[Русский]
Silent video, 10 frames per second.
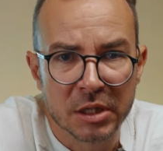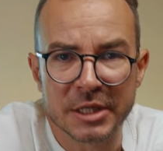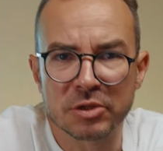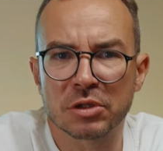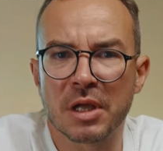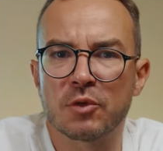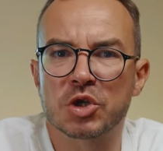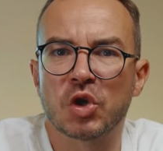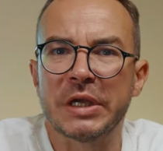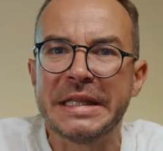Дошло до того,
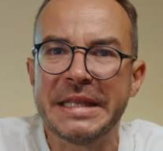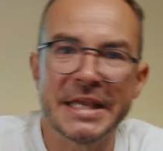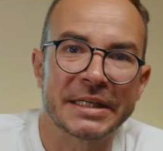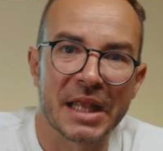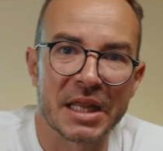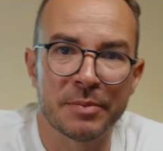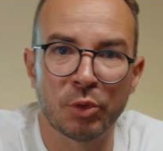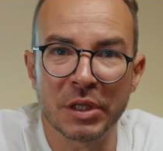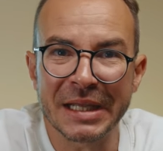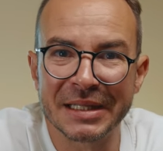что некоторые
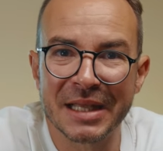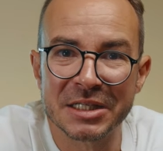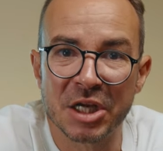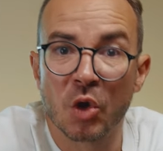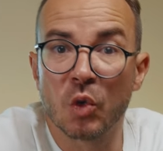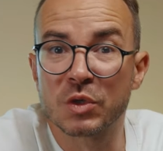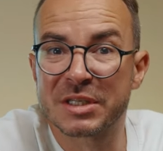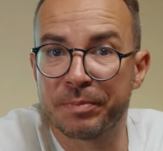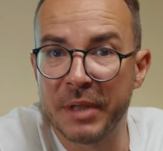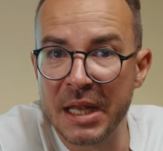депутаты даже
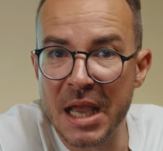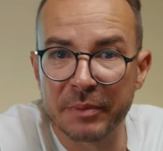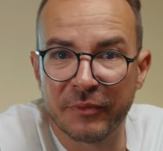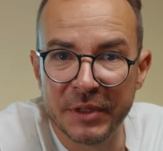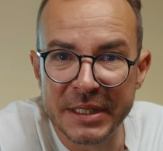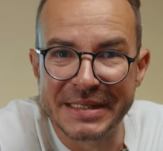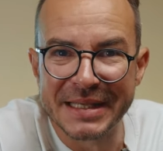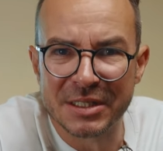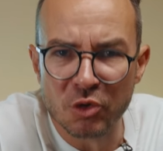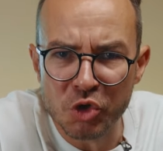успели обвинить
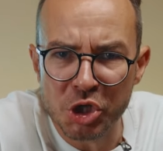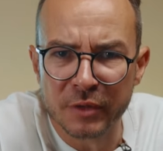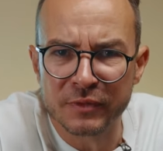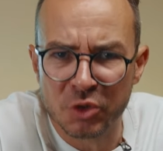застройщиков в